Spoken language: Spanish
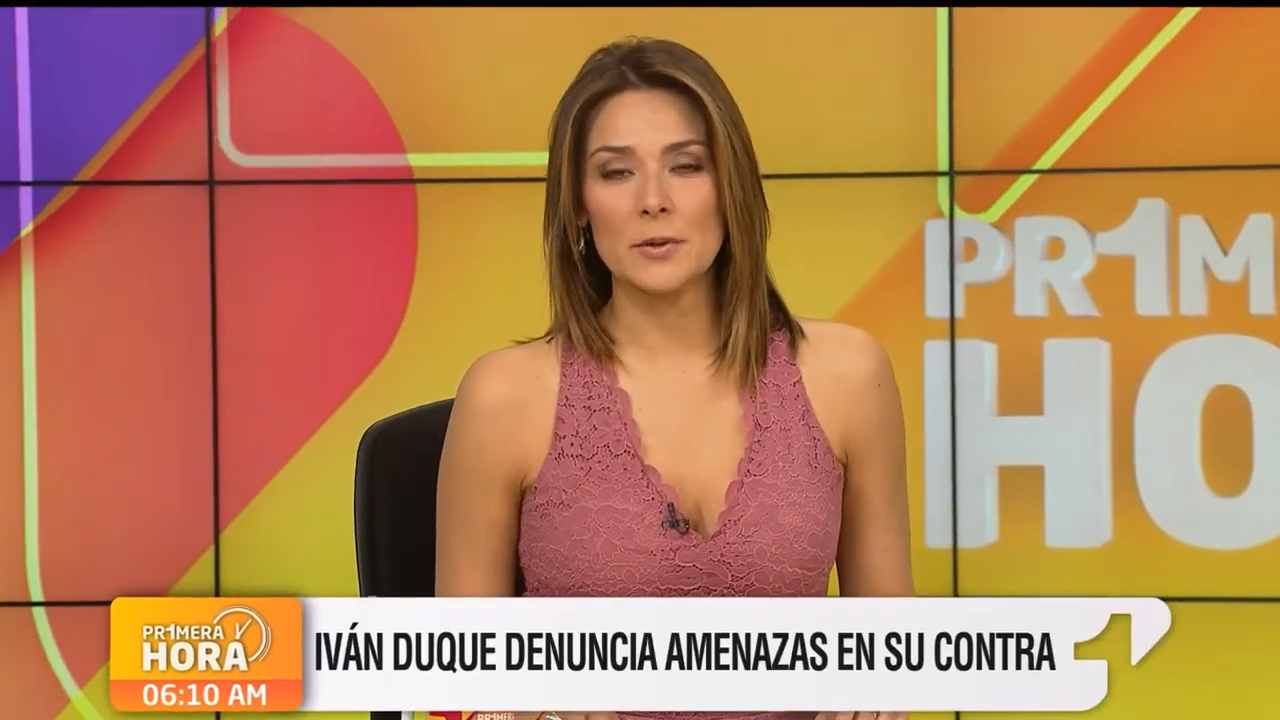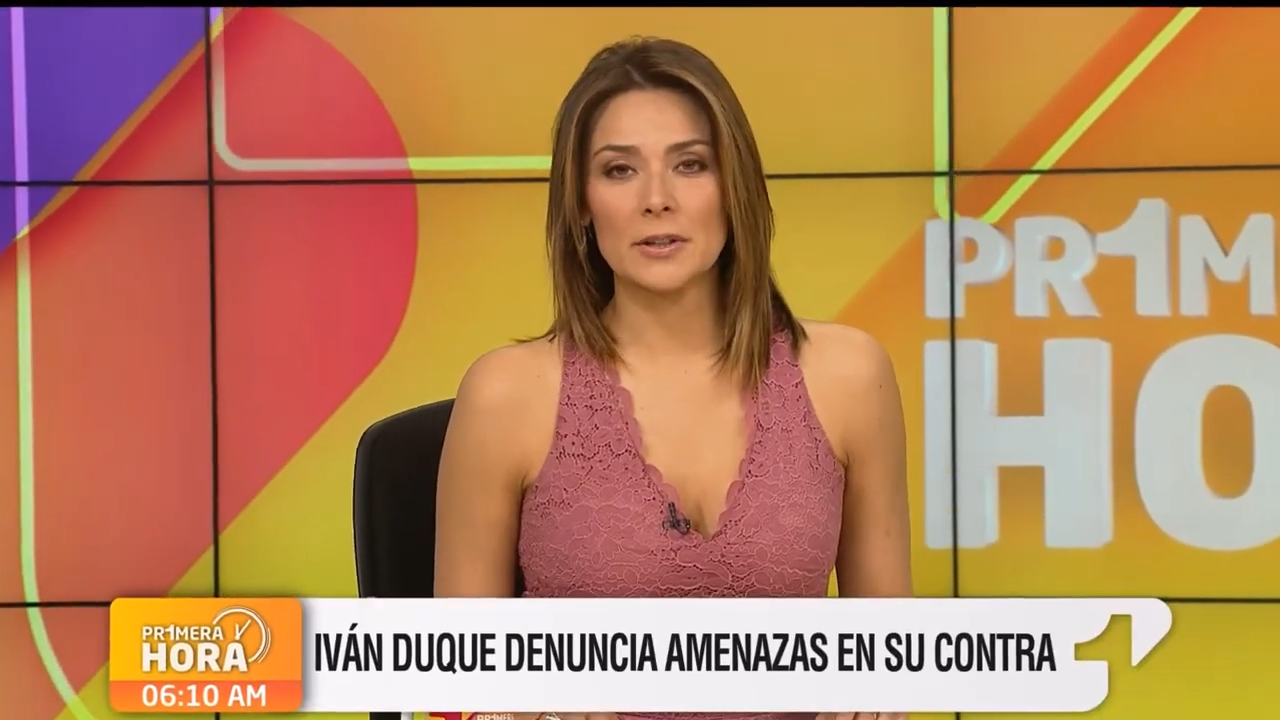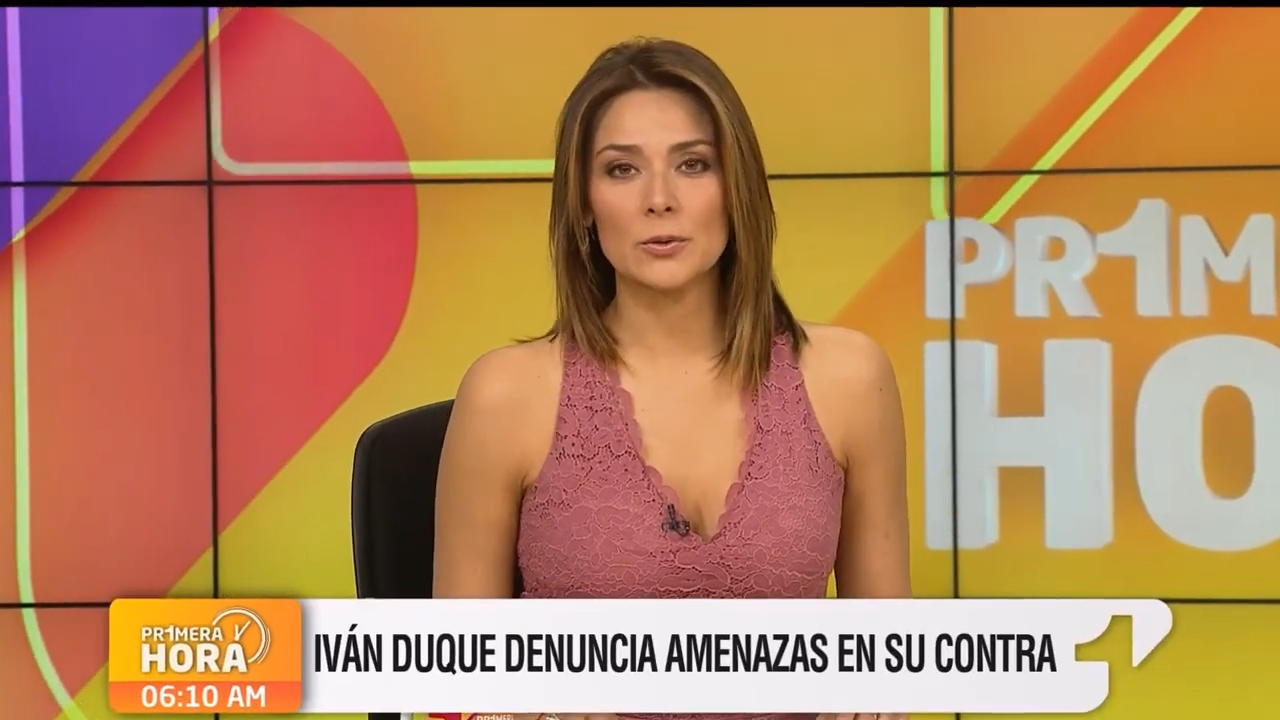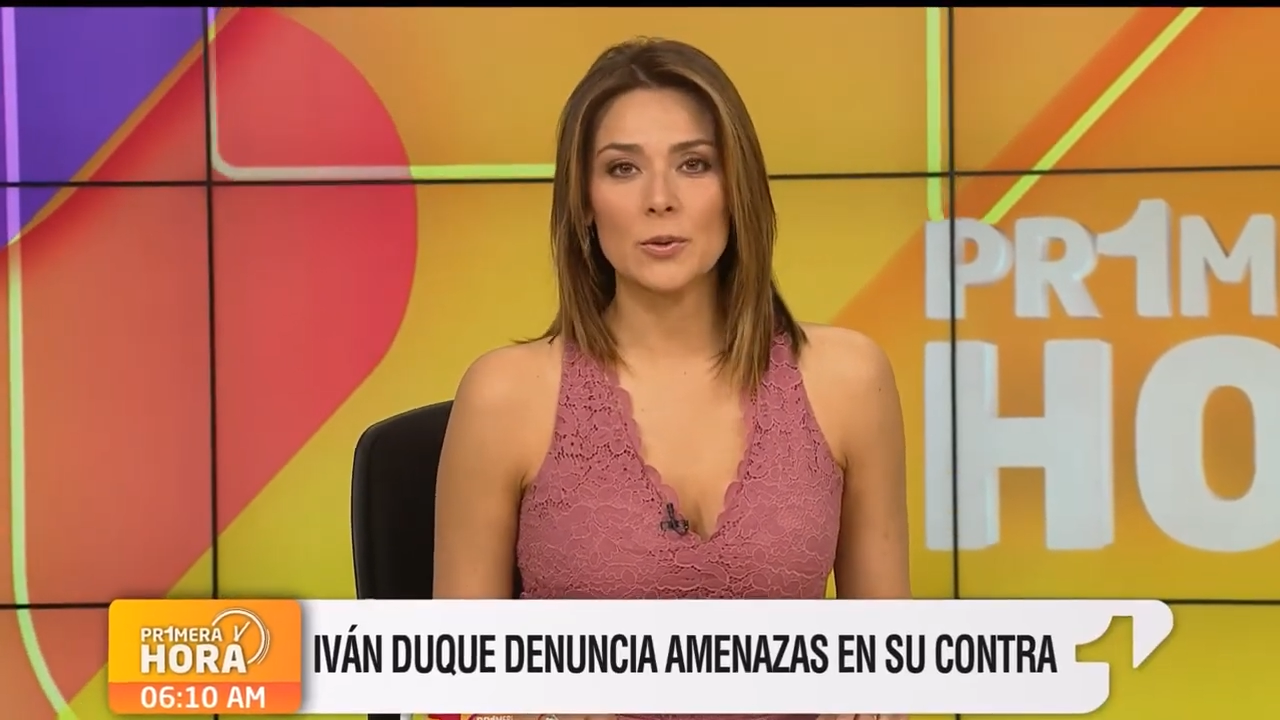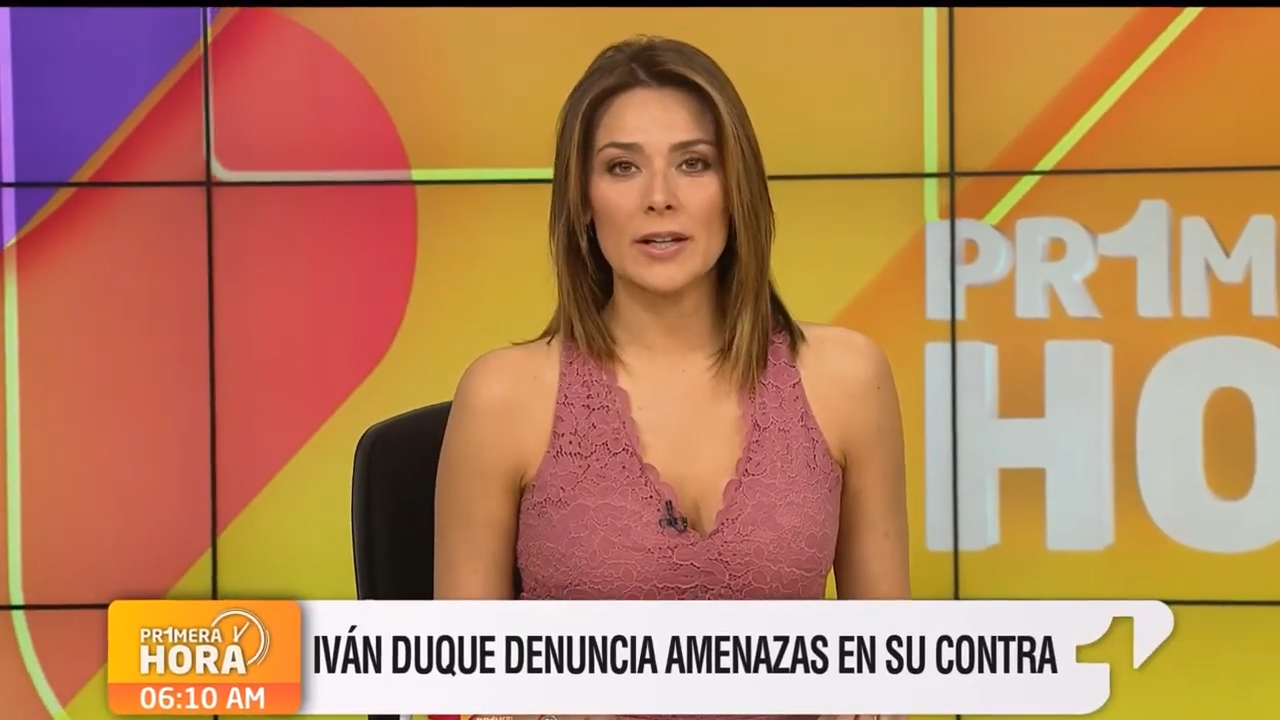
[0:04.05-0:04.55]

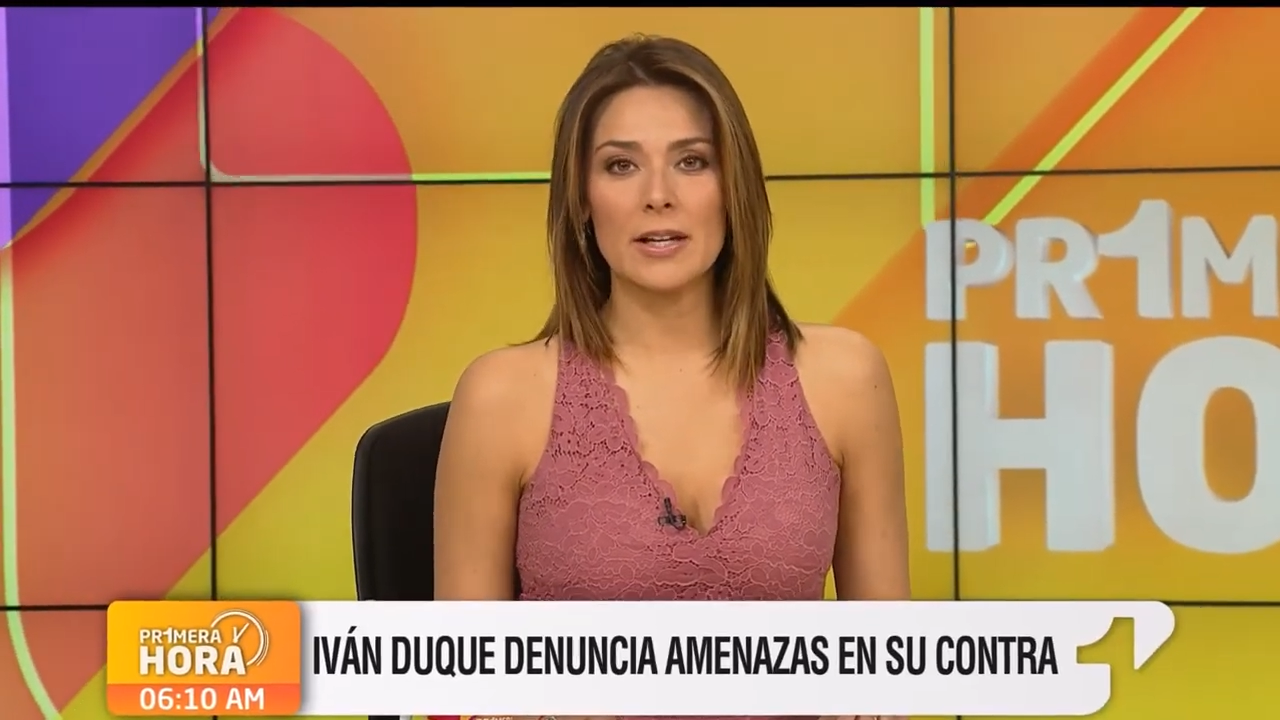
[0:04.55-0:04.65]
Iván Duque